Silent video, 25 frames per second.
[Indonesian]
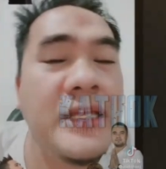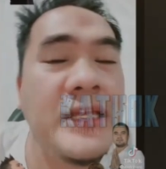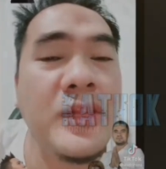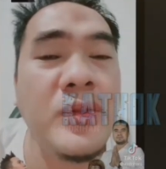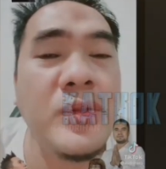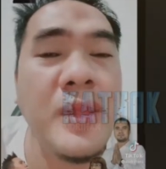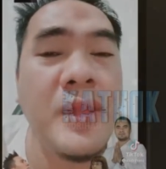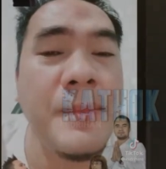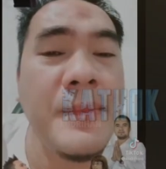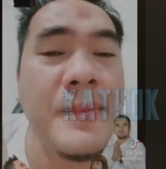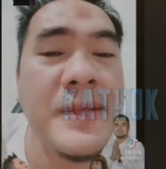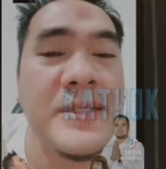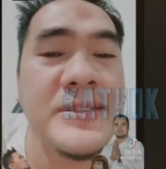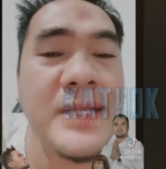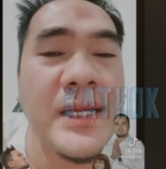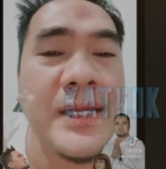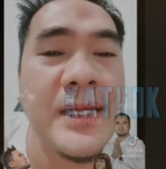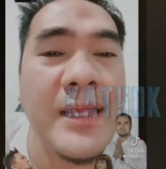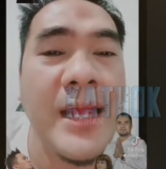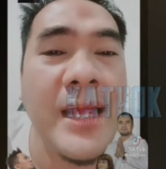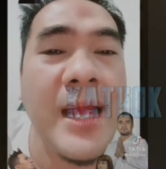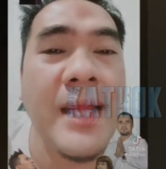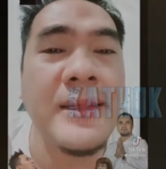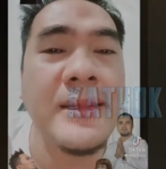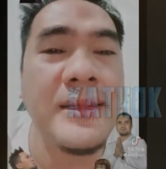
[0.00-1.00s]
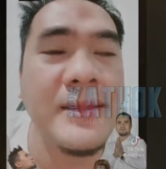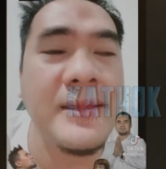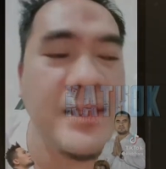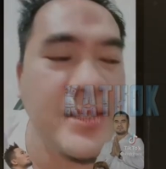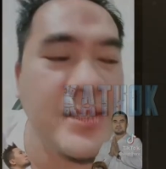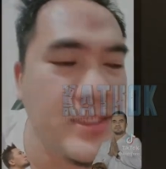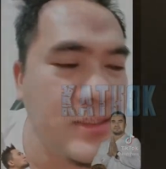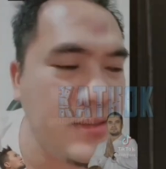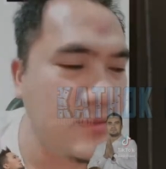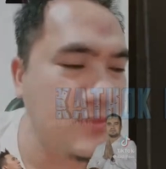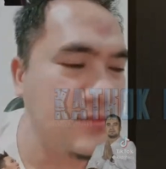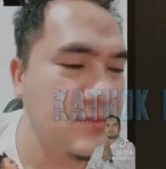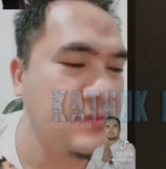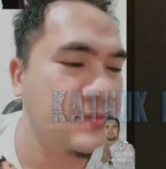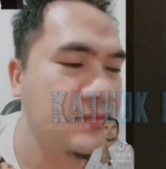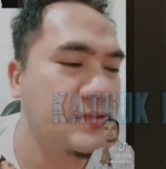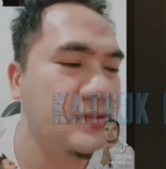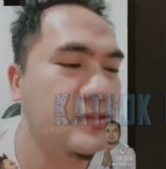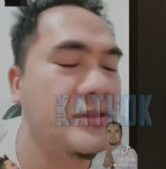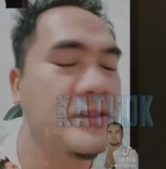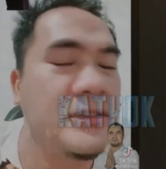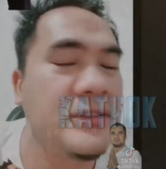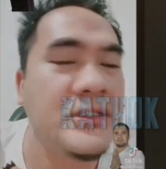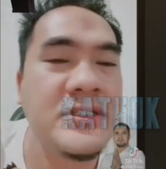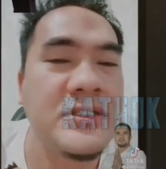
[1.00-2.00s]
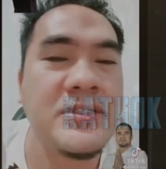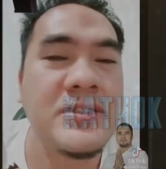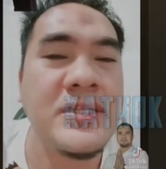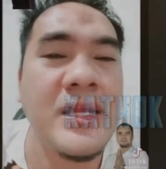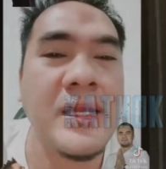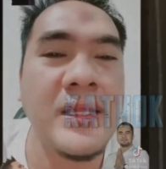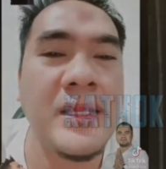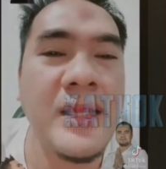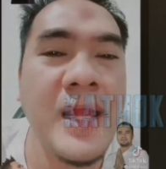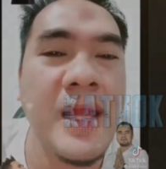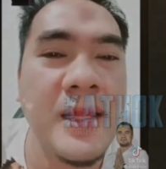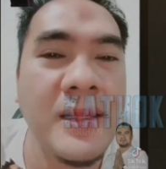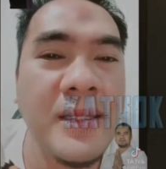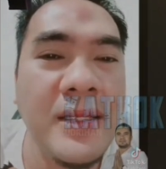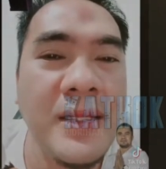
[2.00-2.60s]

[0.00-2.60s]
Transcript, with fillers: itu namanya sakit hati sakit